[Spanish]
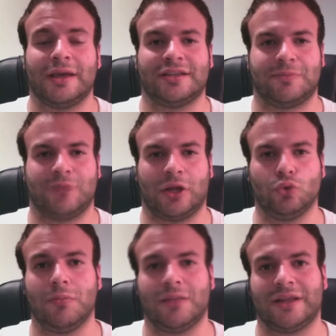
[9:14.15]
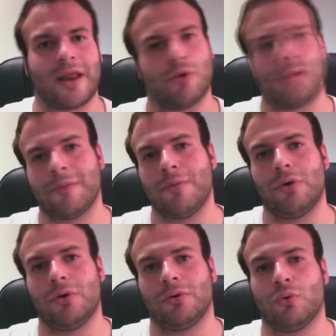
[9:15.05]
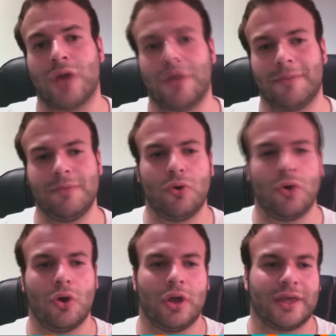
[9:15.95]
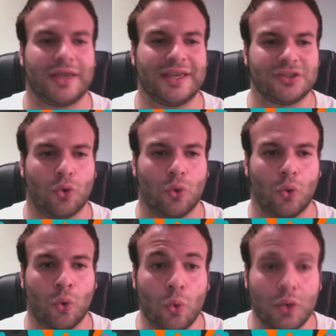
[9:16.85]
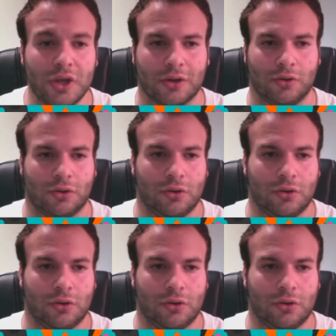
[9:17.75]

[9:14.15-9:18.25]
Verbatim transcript: de Splatoon, va a traer un amigo, un amigo que es único.